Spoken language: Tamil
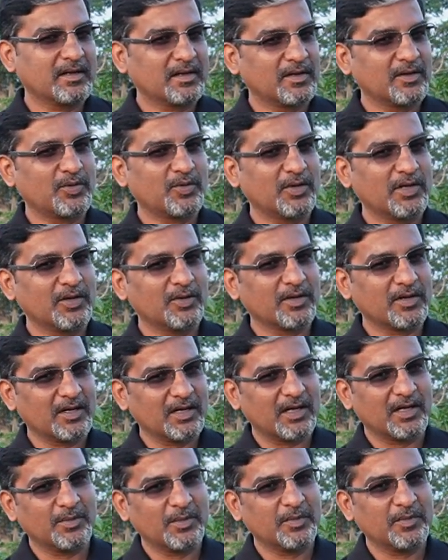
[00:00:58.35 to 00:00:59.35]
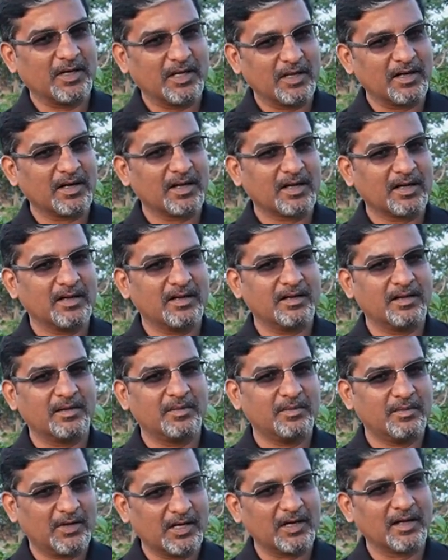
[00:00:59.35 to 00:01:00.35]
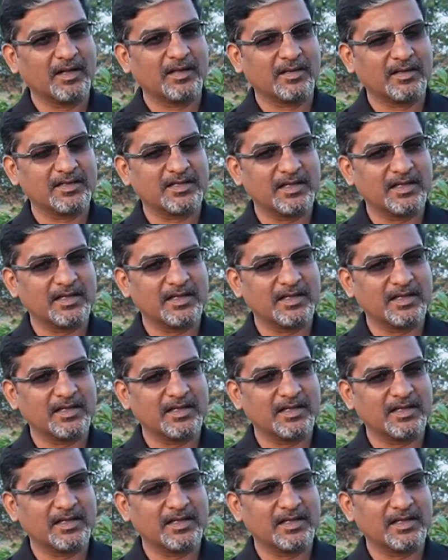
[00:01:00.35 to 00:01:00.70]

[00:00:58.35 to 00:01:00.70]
இருக்கக்கூடிய ஒரு கிராமம் கர்நாடகா மாநிலத்தை